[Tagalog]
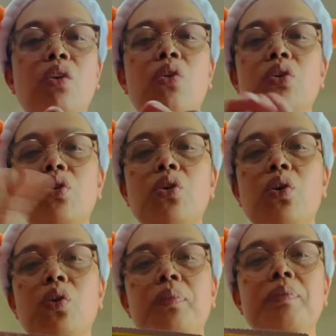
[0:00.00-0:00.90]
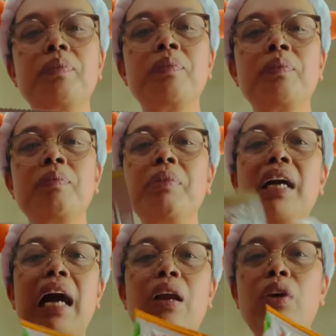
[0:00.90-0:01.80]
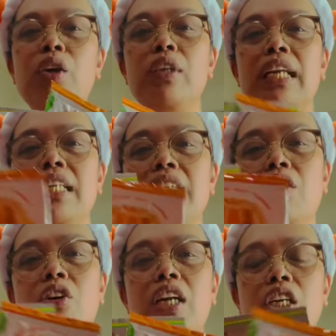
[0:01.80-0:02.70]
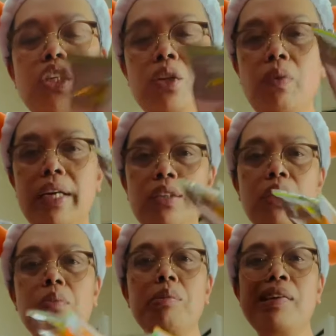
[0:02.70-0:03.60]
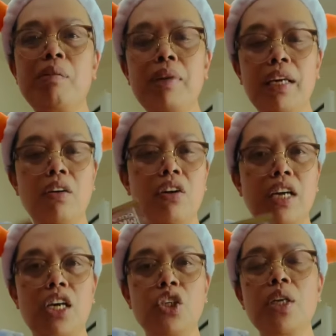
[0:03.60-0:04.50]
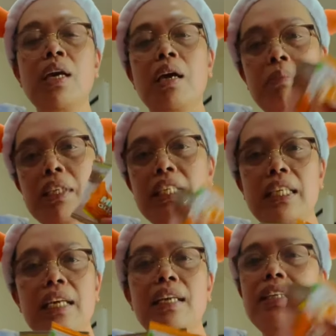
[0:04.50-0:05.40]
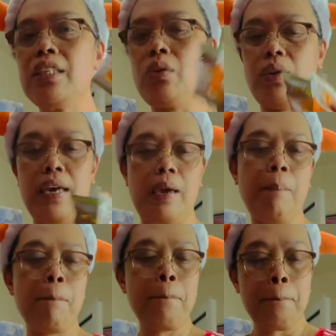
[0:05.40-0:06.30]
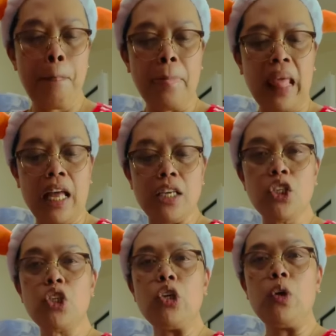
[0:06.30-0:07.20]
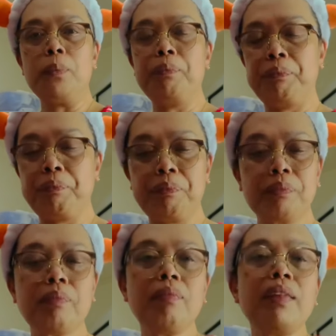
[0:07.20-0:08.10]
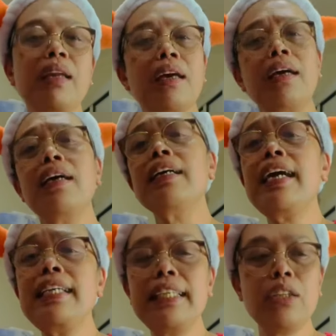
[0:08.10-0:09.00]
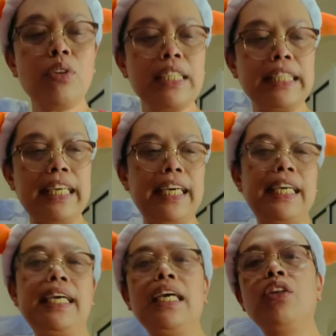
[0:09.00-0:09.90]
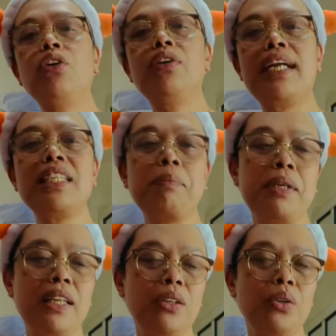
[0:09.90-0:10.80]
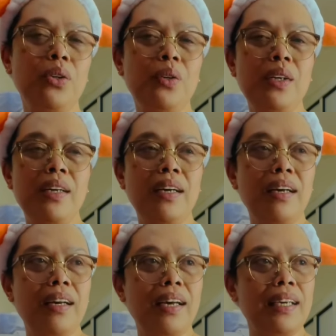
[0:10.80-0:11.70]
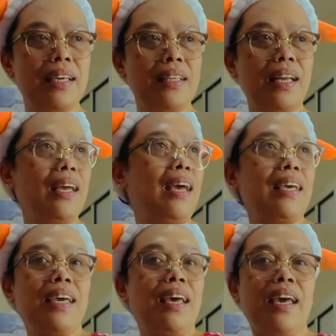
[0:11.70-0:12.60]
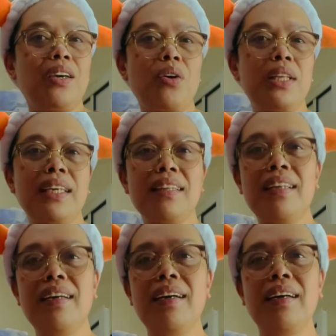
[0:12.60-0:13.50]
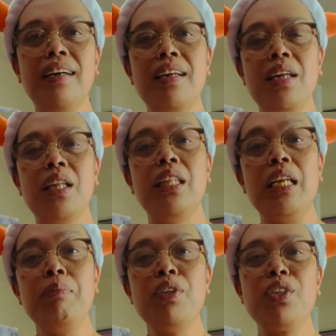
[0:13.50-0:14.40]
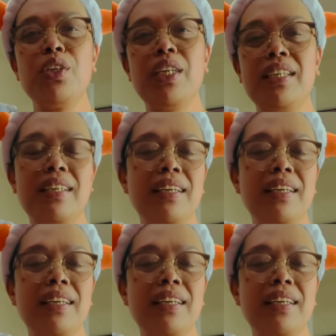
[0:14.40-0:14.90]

ko. So, paghahaluin ko na lang siya orange and white. So, it will become like orange. But still, it's okay. So, guys, ito kasi, itong recipe na to, uh, I can I, I can I call it the dream dessert